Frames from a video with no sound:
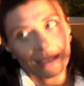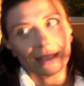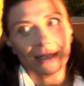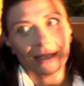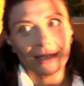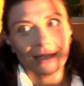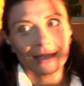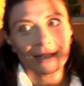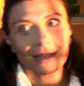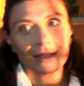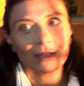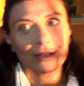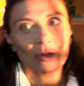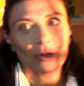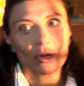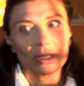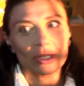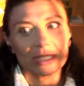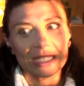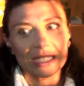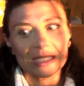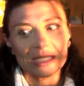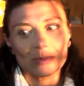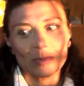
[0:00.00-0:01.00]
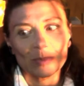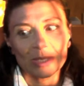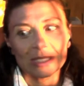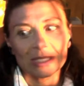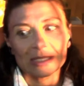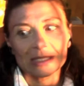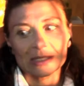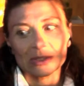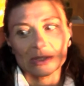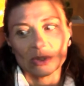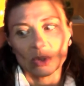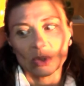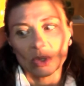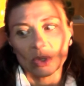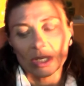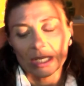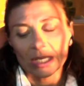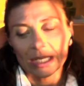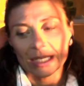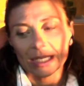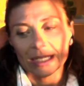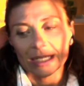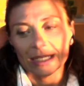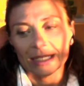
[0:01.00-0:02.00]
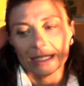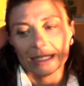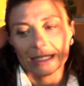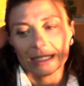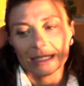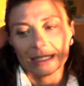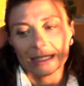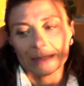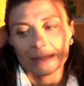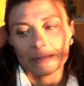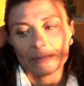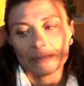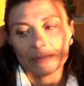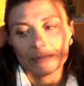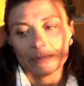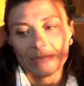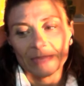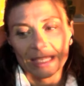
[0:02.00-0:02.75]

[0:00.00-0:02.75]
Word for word: e che ricorda spesso ehm,